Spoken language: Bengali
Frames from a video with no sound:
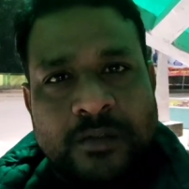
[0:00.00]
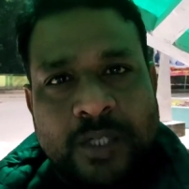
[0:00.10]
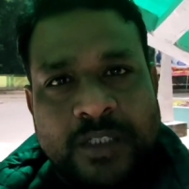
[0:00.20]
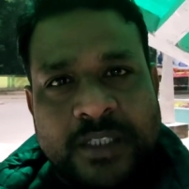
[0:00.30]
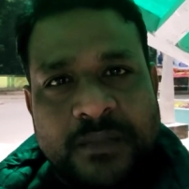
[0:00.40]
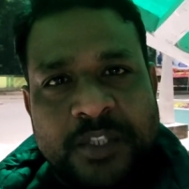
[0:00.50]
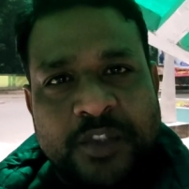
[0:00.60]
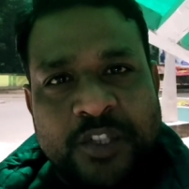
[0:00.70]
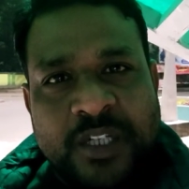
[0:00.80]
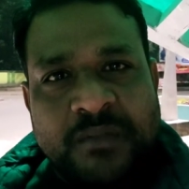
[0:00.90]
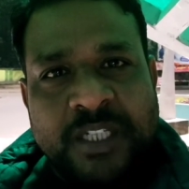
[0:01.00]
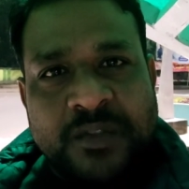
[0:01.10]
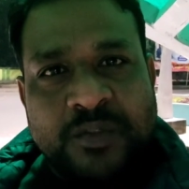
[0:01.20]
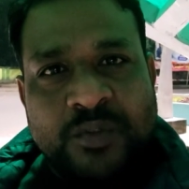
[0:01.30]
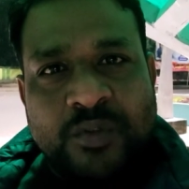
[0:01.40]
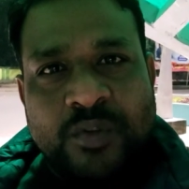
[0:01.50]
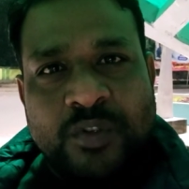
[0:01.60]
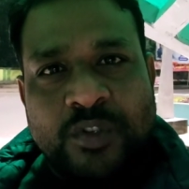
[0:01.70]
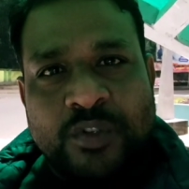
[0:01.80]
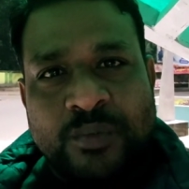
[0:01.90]
তো আজকের ভিডিওটা আমি একটু
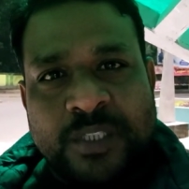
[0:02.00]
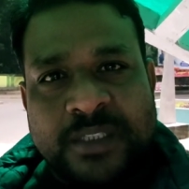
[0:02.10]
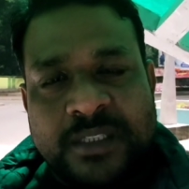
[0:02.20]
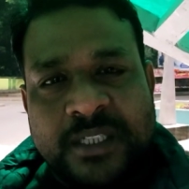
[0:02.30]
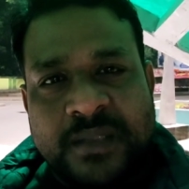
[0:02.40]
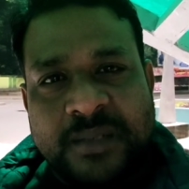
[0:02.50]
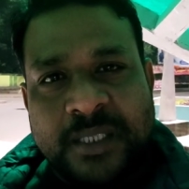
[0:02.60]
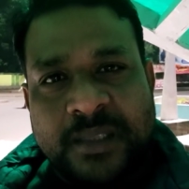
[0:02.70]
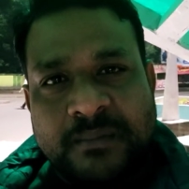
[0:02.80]
অন্য টপিকস নিয়ে আমি